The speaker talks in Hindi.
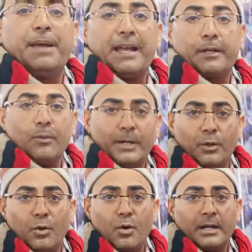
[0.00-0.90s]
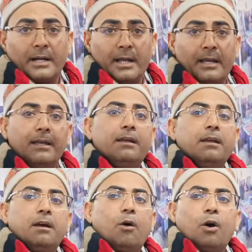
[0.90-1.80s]
हैं बैग के ऊपर लोगो करना है
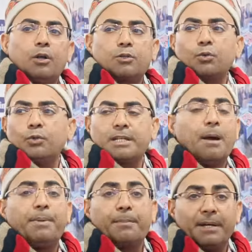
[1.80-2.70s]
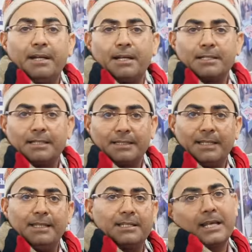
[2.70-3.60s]
और सूज के अपर प्रिंट कर
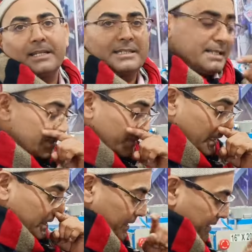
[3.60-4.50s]
सकते हैं ये सारी चीजें इस पे कर